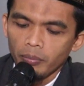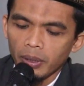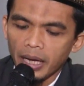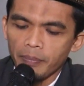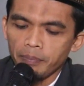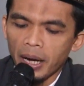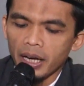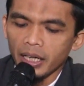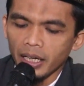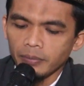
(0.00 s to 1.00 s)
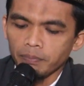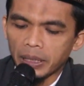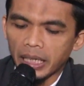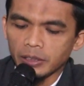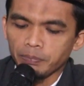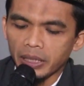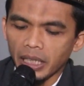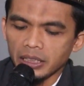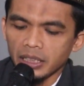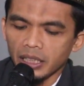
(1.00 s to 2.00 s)
menampakkan
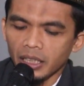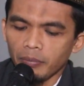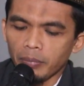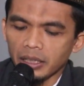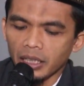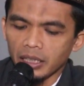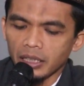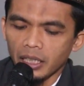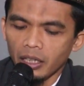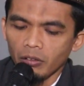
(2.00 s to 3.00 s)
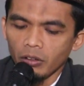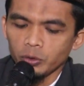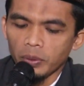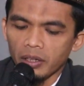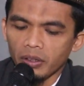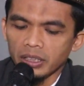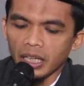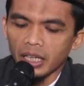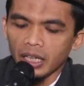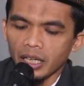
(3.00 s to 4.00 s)
bekas-bekas kenikmatan dari Allah Subhanahu wa
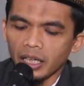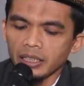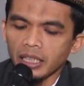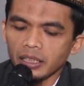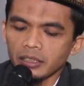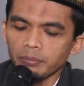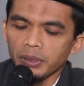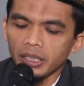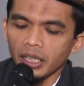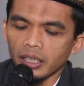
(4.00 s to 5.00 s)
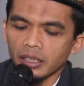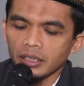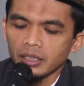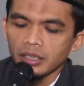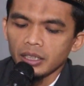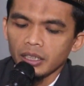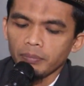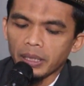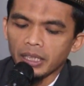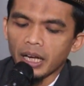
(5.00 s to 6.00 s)
taala yang diberikan
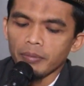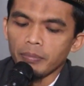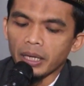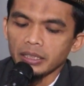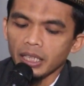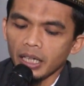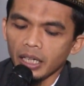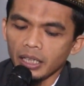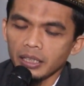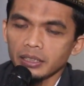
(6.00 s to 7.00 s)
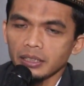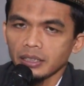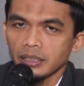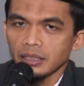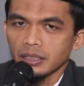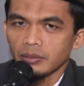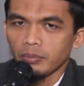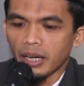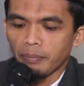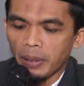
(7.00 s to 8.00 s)
kepada hambanya
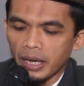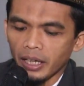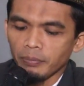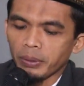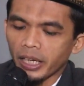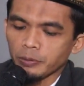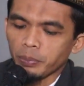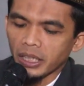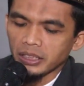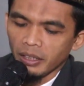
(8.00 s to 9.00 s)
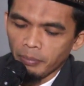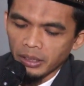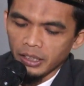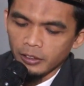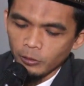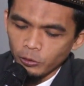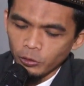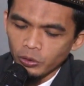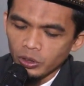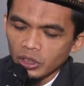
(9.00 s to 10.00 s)
menampakkan bekas-bekas nikmat
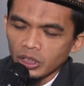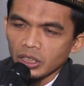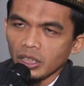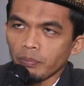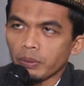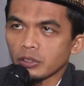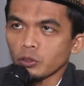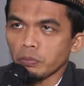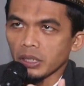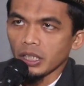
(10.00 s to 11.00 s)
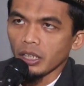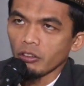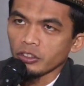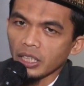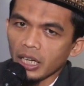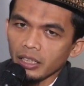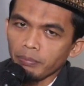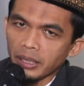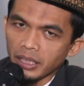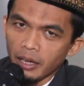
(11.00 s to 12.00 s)
itu yang bersumber dari Allah Taala
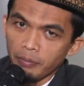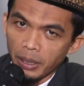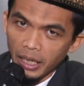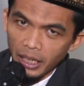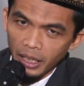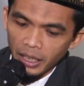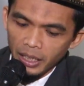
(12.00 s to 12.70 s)
kepada hamba